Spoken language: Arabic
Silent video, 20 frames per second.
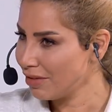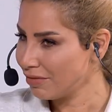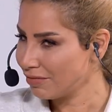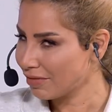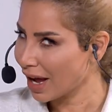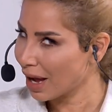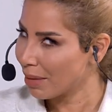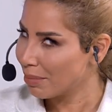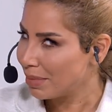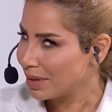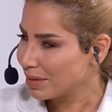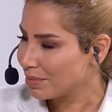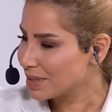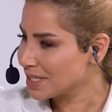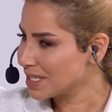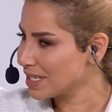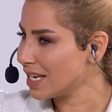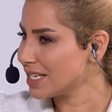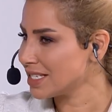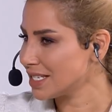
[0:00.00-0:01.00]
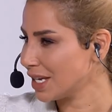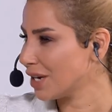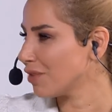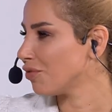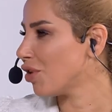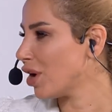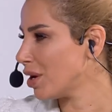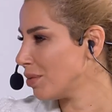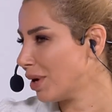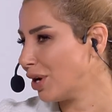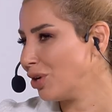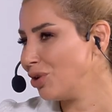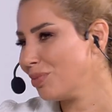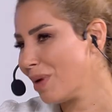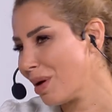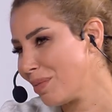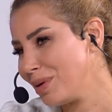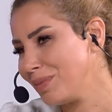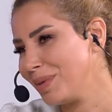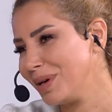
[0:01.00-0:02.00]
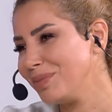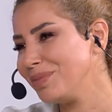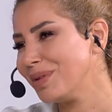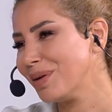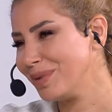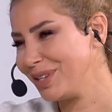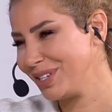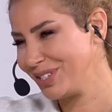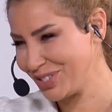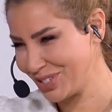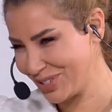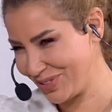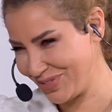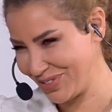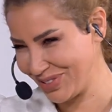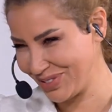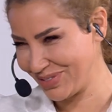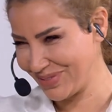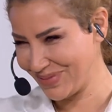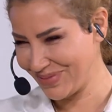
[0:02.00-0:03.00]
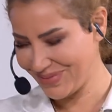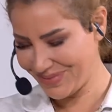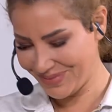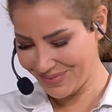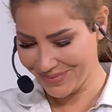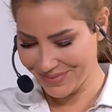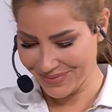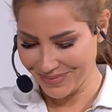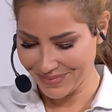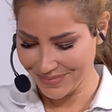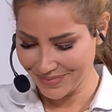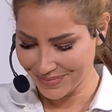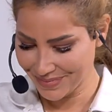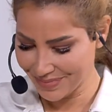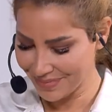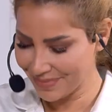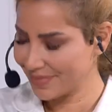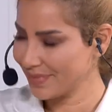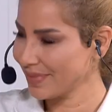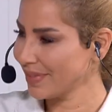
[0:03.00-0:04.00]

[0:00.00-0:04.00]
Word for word: فحبيت بس الناس يعرفوا طبعا المعلومه قبل ما نبدا بالانترفيو انا بتذكر